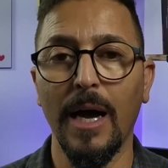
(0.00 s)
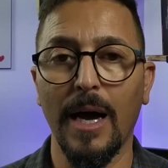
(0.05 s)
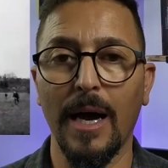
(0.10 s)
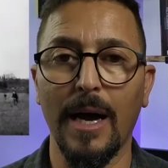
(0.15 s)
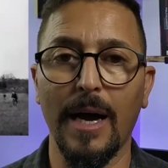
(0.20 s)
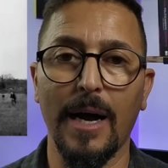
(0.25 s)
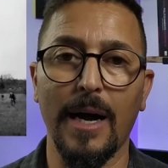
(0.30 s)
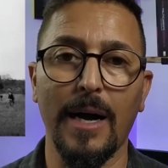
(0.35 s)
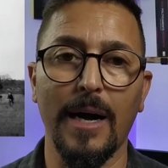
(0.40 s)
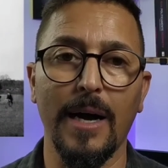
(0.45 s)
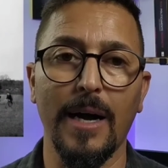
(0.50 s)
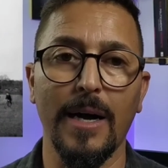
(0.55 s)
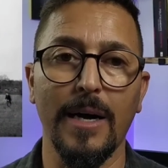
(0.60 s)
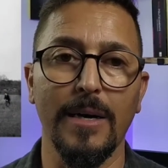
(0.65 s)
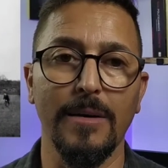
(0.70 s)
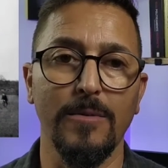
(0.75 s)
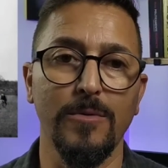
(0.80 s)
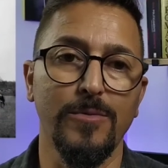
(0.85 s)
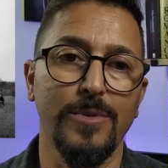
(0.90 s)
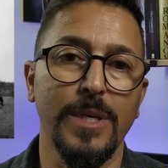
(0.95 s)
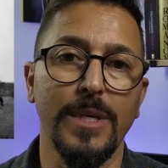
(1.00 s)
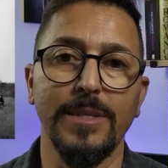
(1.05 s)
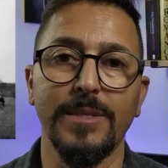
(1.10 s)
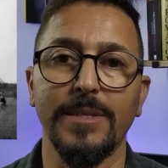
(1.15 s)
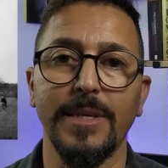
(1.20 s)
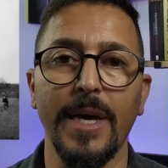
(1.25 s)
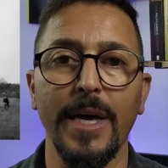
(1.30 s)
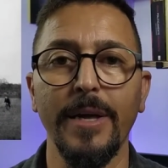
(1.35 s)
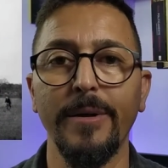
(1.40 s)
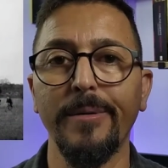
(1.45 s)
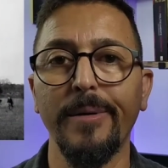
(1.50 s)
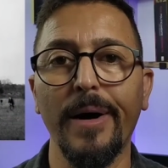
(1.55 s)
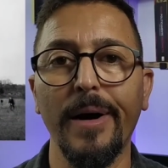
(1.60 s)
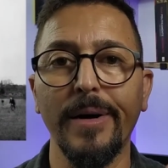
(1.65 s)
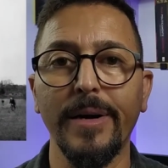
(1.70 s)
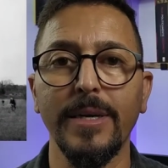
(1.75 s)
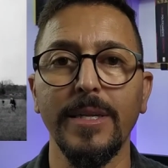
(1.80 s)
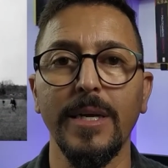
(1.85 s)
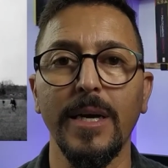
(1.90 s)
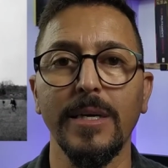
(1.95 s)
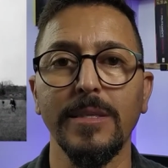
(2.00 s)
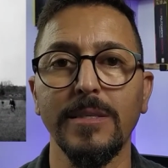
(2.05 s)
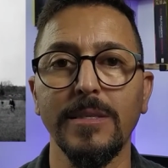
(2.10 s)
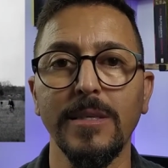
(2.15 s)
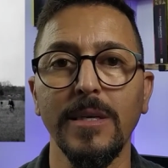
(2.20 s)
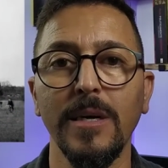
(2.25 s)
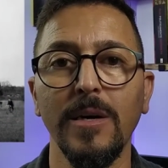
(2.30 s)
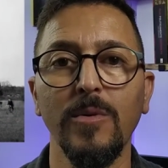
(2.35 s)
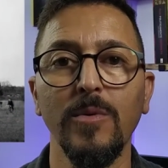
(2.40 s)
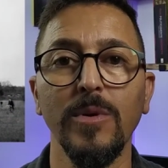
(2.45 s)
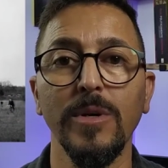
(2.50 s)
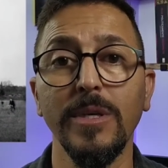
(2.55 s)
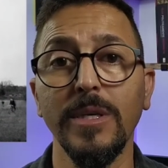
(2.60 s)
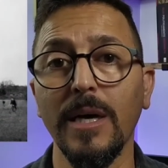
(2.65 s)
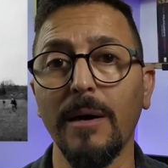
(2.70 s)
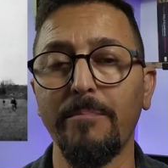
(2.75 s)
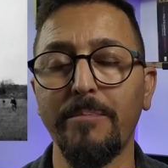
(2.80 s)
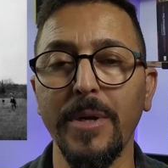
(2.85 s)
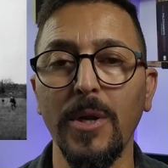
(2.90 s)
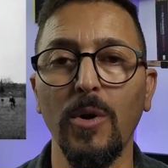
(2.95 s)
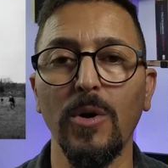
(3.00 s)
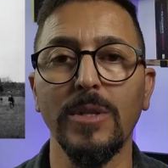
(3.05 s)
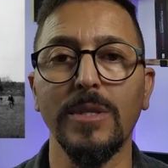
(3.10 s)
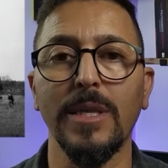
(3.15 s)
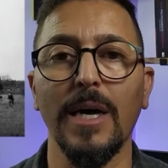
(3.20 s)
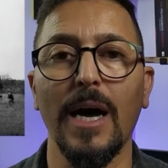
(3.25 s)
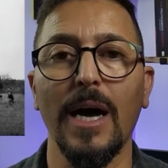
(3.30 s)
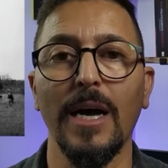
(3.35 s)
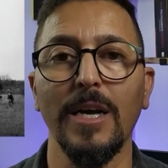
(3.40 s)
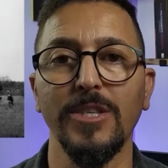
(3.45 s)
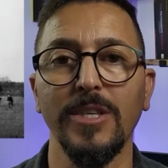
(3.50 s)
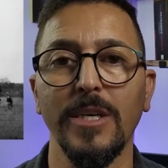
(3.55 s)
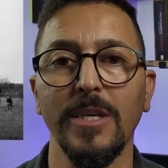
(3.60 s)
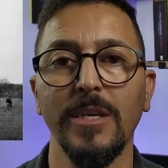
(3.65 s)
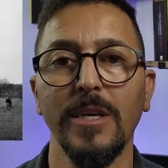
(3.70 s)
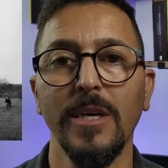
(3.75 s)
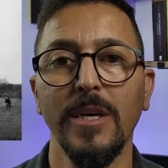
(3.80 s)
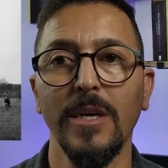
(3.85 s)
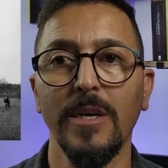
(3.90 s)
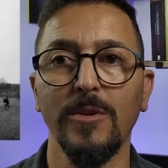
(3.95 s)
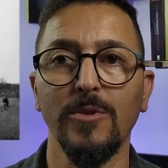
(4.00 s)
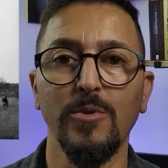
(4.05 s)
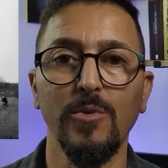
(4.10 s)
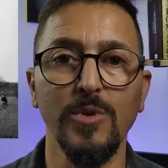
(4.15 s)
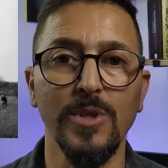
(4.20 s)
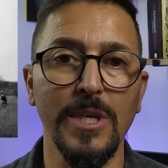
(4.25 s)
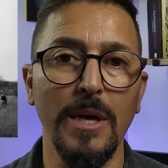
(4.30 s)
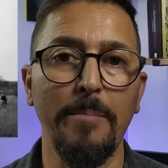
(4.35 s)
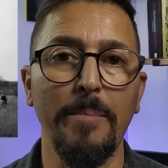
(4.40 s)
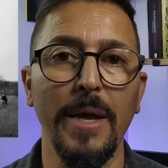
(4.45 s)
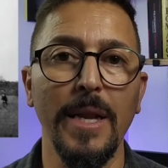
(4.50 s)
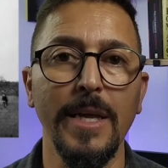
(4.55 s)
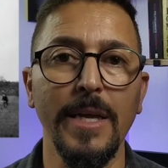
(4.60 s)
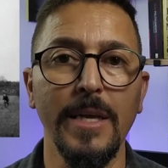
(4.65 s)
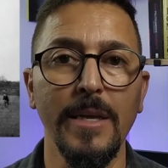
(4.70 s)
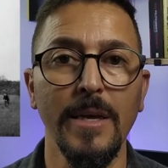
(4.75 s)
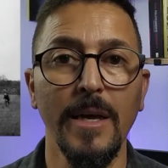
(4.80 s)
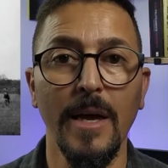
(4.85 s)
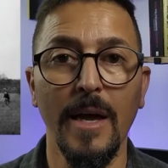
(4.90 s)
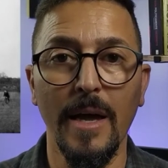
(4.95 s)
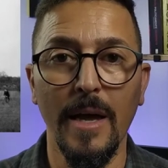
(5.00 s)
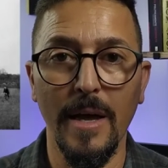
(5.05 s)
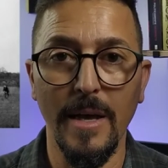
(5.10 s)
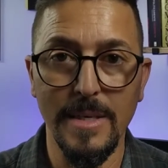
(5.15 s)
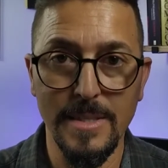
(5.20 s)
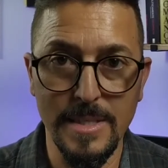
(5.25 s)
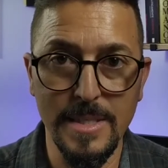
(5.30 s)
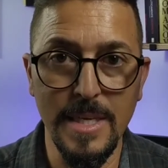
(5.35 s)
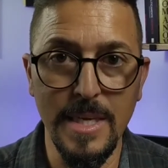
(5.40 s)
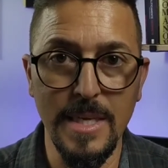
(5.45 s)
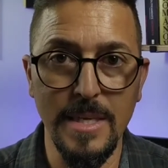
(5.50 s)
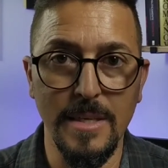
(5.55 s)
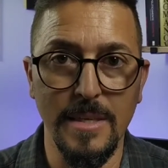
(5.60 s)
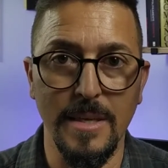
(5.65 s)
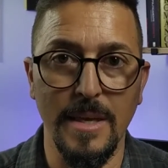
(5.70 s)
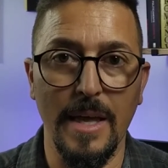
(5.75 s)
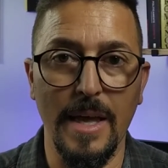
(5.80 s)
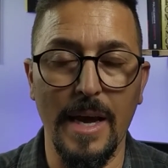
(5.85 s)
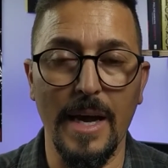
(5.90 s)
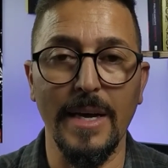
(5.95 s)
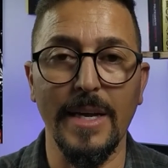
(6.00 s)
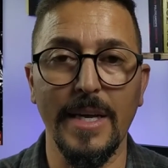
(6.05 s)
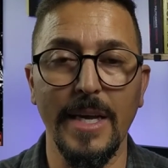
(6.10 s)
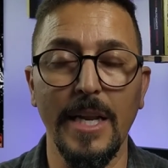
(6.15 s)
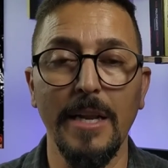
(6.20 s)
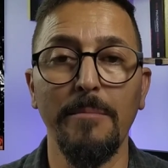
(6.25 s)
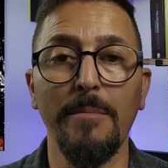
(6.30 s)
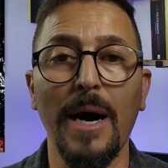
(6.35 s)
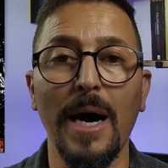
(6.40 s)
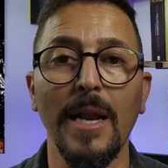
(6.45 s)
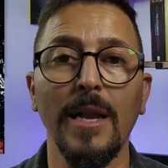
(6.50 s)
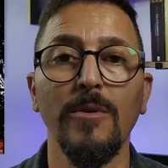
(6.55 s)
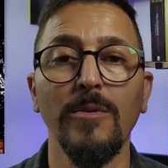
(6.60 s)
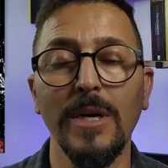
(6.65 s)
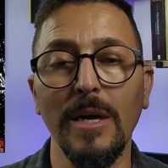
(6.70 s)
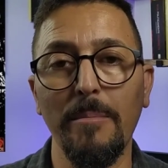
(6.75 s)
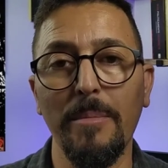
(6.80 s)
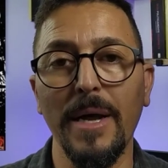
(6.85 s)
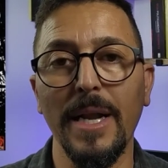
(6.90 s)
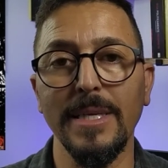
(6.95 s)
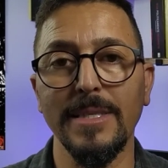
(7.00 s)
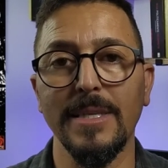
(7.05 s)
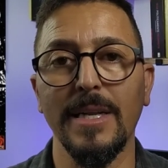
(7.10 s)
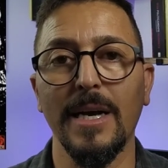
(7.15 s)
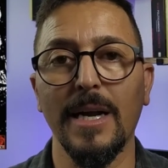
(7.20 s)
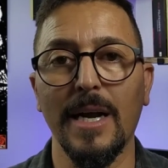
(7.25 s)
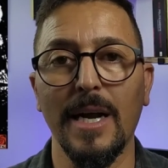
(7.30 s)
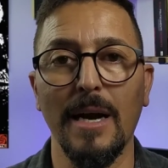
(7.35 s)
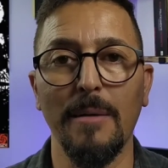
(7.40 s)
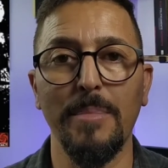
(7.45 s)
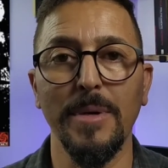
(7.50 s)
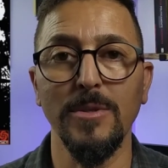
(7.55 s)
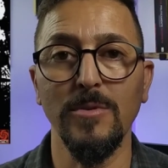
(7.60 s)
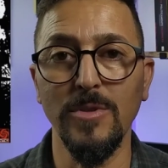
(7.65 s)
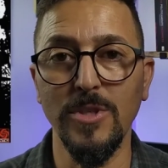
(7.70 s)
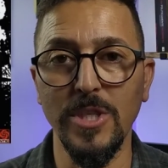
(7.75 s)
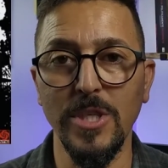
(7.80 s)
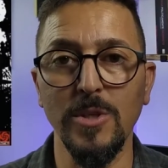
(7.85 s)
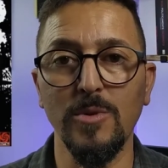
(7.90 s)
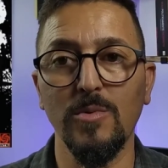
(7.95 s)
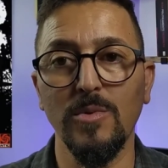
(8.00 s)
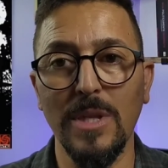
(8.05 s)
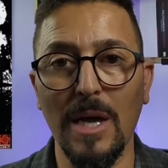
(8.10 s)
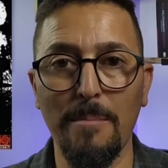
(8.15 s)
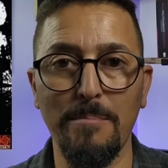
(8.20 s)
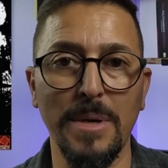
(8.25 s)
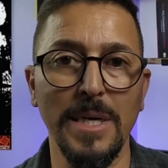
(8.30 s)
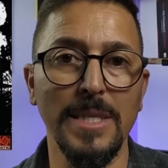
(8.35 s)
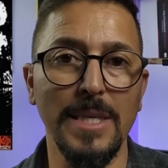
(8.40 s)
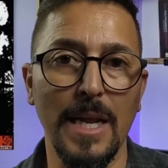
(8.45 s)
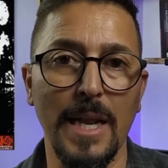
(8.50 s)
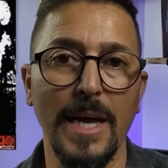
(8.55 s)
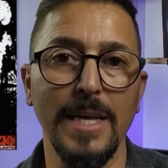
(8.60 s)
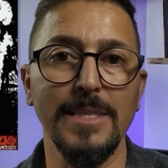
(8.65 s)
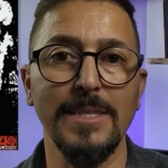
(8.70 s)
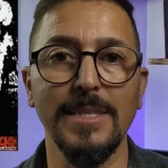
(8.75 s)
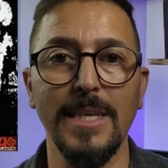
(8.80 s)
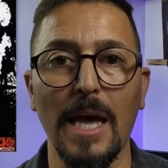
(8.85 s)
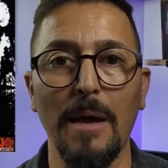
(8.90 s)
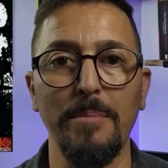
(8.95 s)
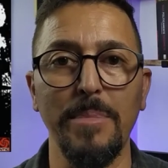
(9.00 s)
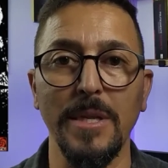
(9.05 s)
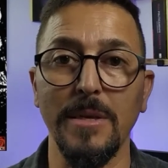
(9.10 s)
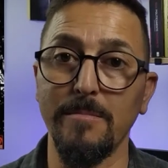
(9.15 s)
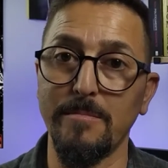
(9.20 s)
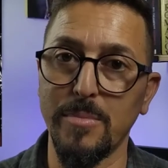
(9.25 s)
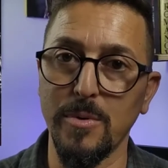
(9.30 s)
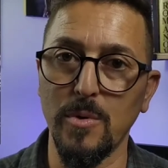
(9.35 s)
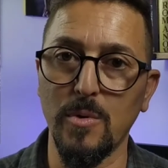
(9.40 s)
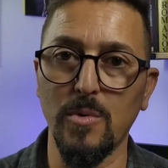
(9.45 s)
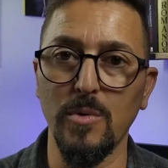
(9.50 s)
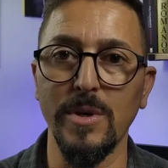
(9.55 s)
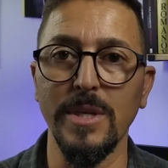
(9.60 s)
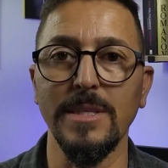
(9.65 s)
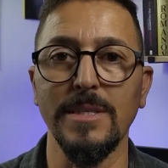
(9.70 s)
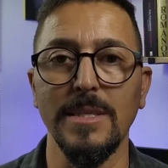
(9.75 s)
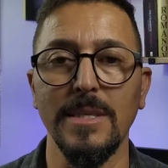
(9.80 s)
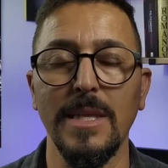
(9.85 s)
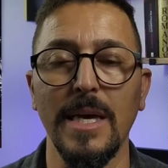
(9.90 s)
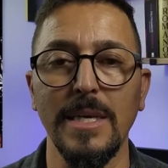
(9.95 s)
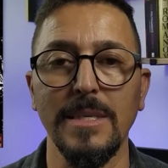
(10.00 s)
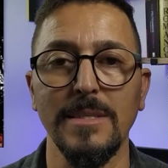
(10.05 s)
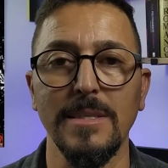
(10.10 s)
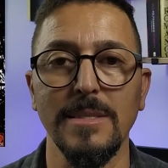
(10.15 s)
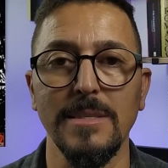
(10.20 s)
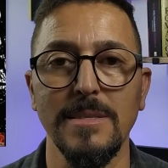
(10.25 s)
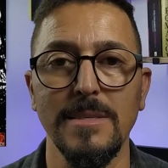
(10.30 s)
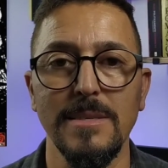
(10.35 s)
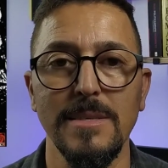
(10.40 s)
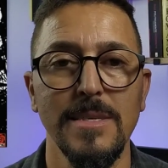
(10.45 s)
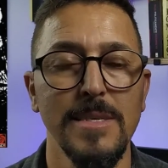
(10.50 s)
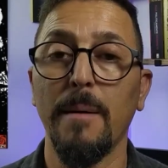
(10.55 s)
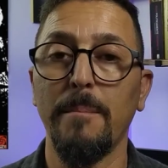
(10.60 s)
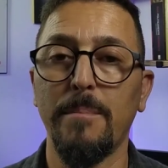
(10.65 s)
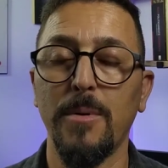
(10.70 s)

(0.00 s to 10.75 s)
a, o desenho, a criação e a pilotagem do Zeppelin Sim, é aquele balão que aparece na capa do disco da banda Led Zeppelin, por coincidências.